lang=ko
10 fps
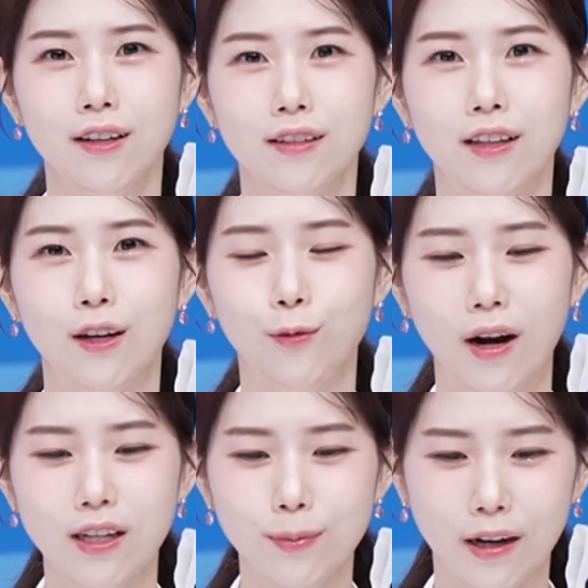네,
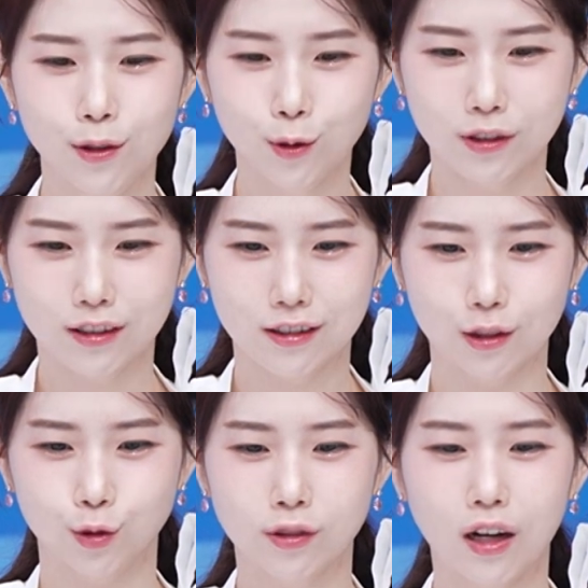와
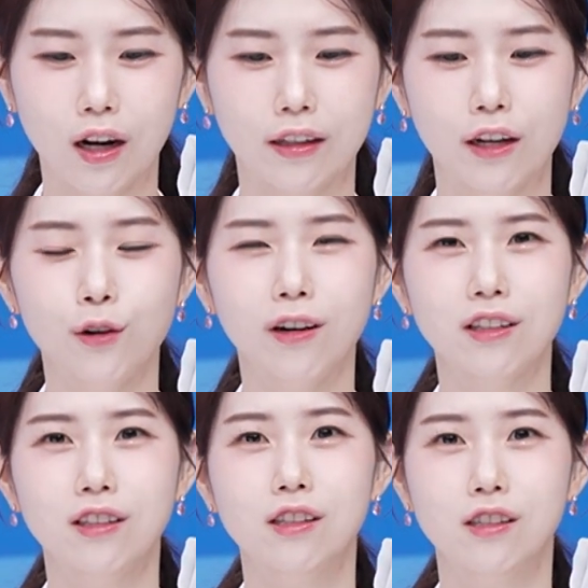바이오로직스 주가가
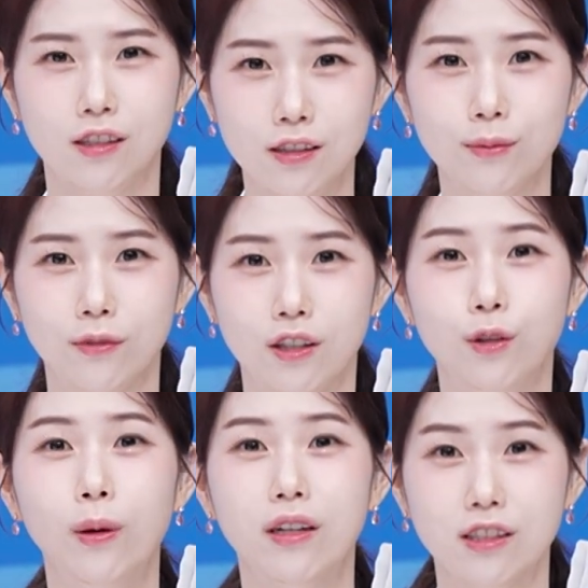내려와 있는 지금
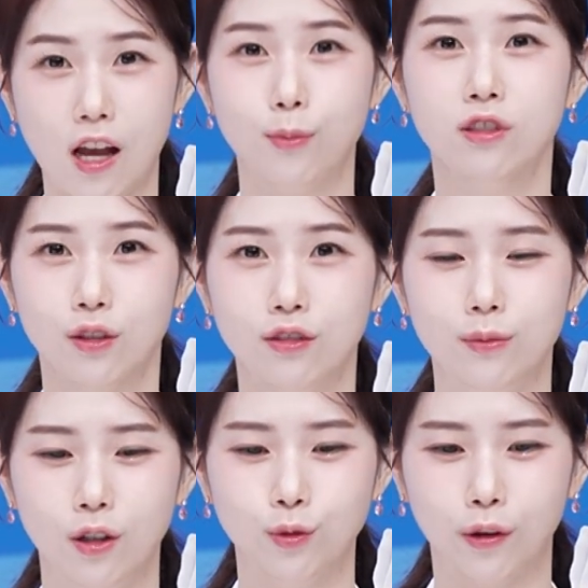기회를
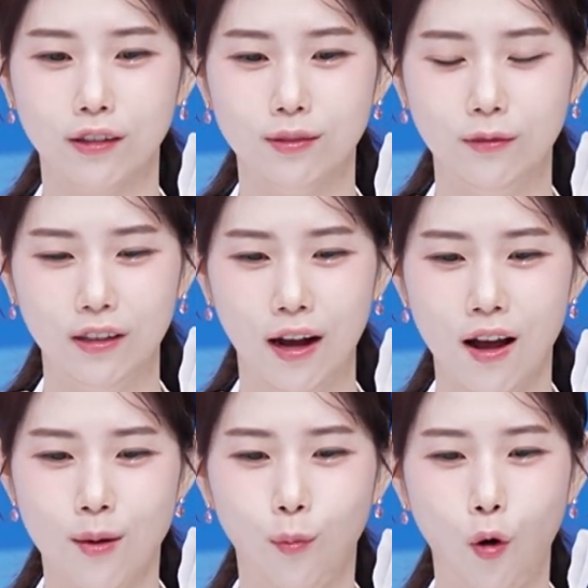잡으셨으면 좋겠습니다.
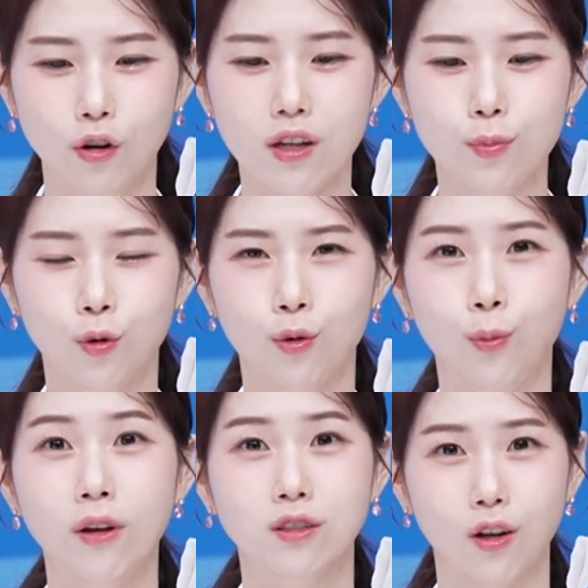멀리
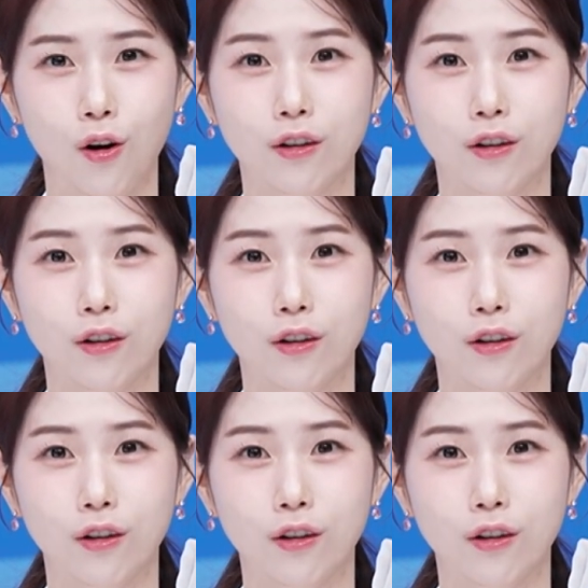보면서